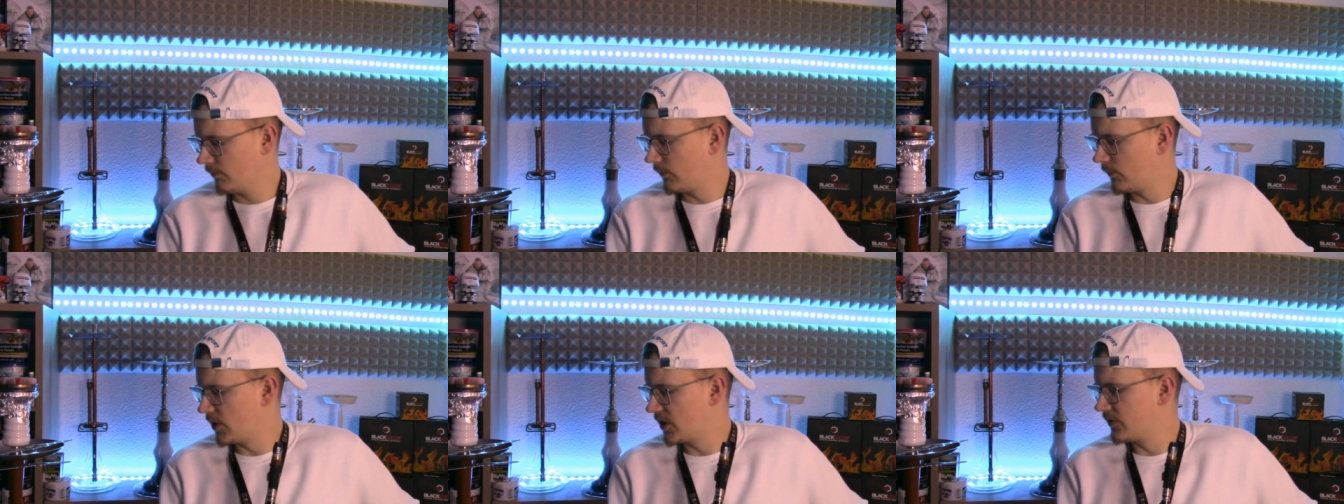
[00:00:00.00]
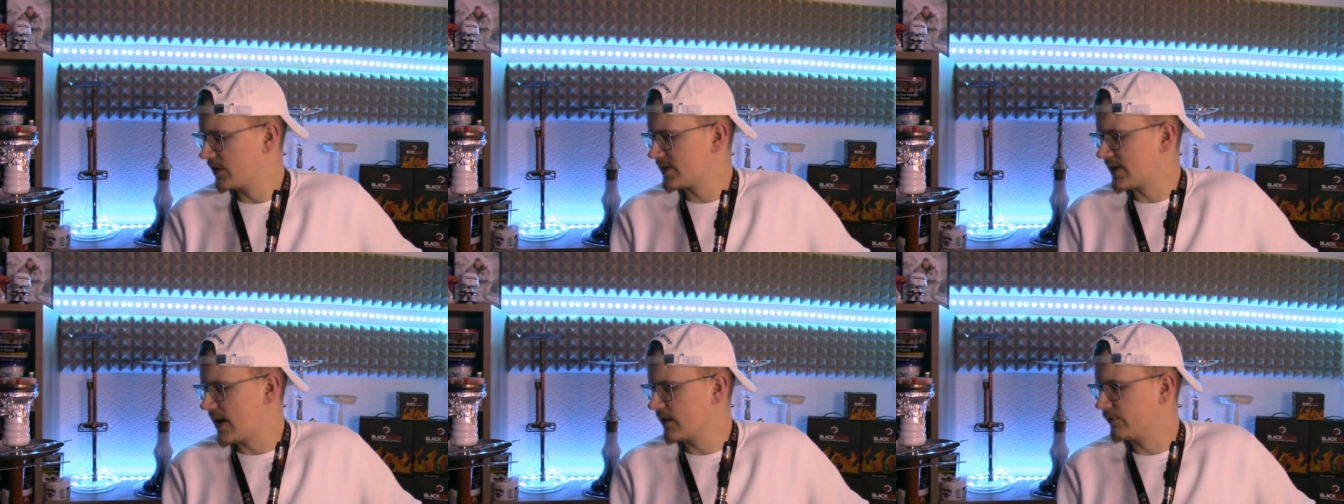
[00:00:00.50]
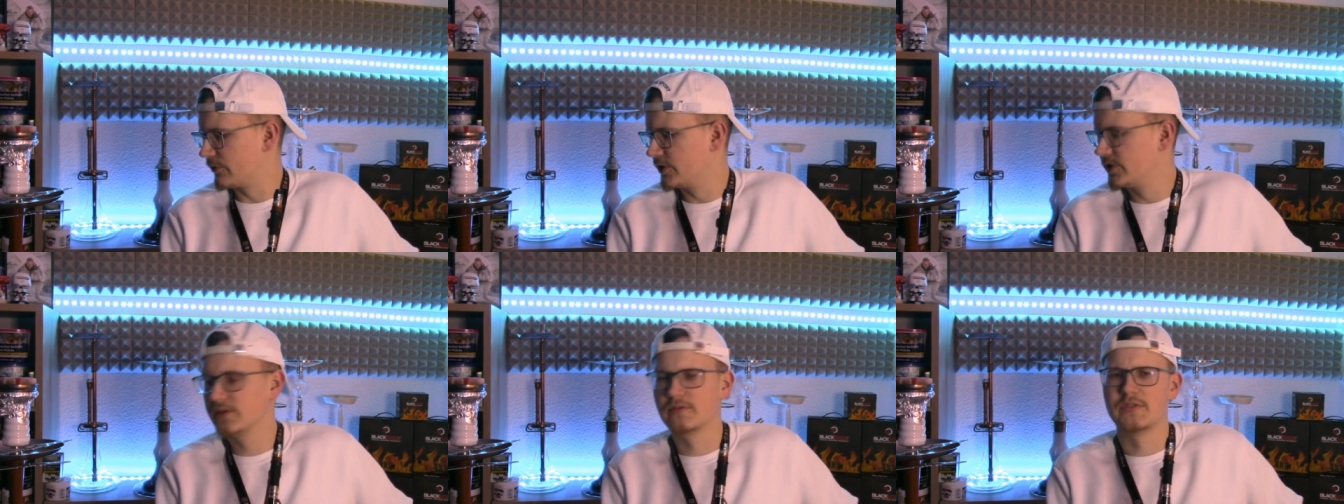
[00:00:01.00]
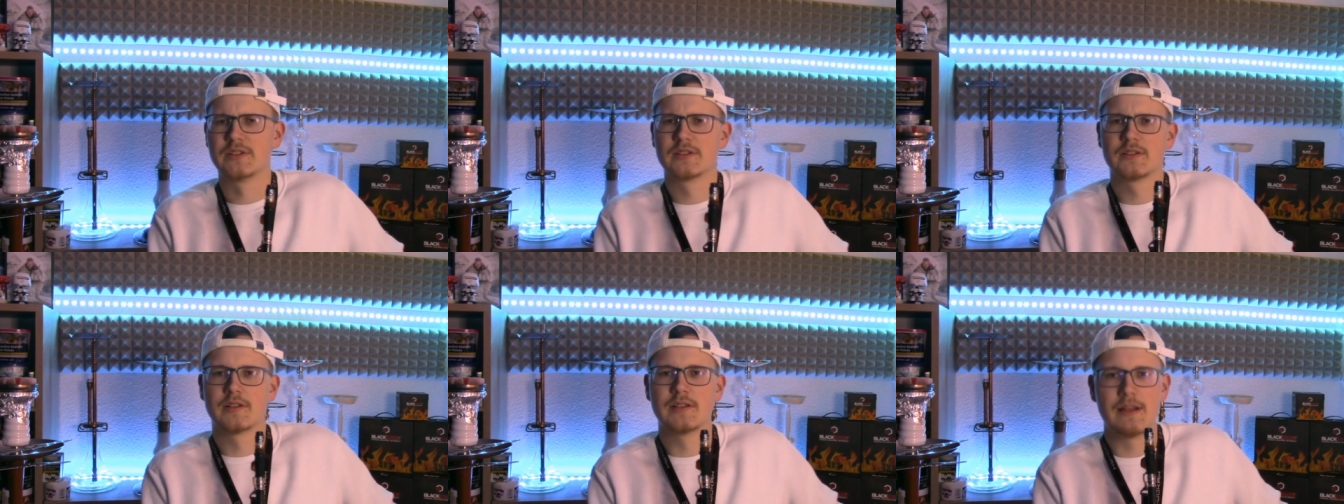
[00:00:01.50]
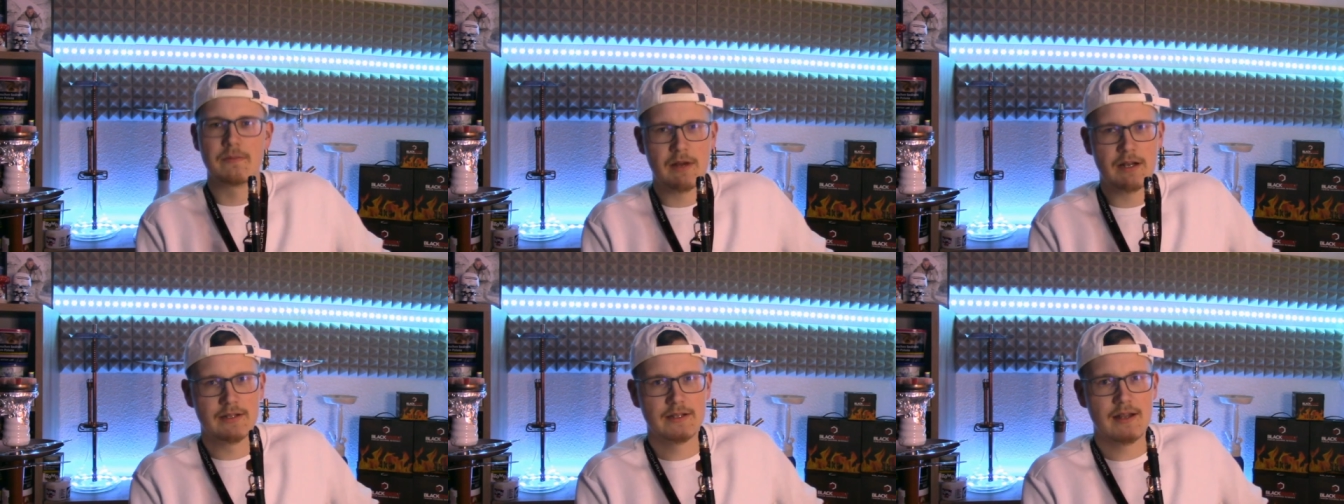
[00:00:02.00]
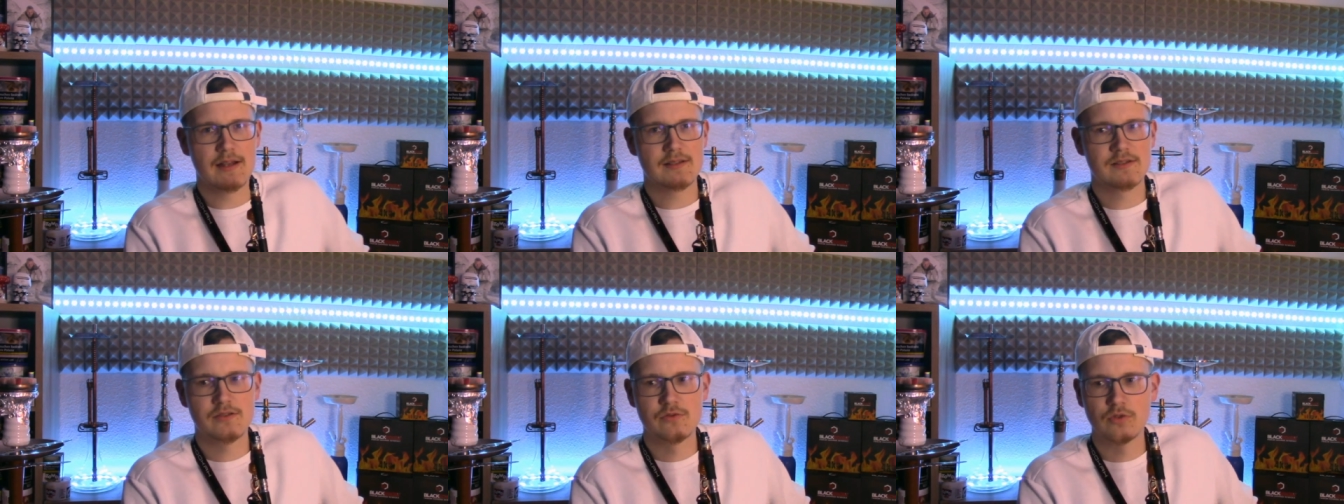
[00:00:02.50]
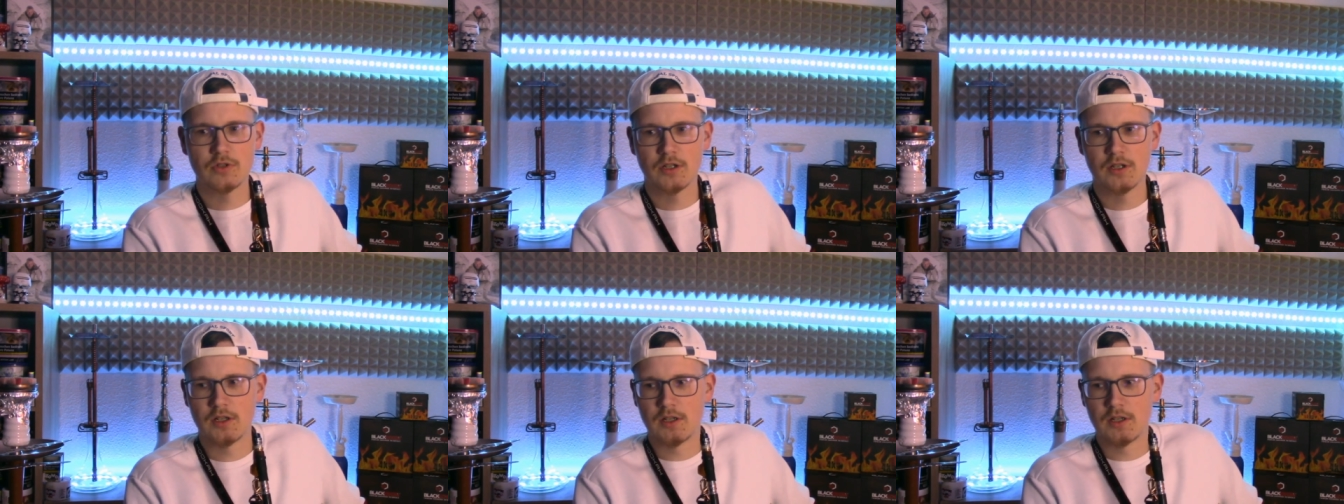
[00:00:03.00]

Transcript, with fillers: Und ich würde sagen, Freunde, wir nehmen mal hier den ersten Zug.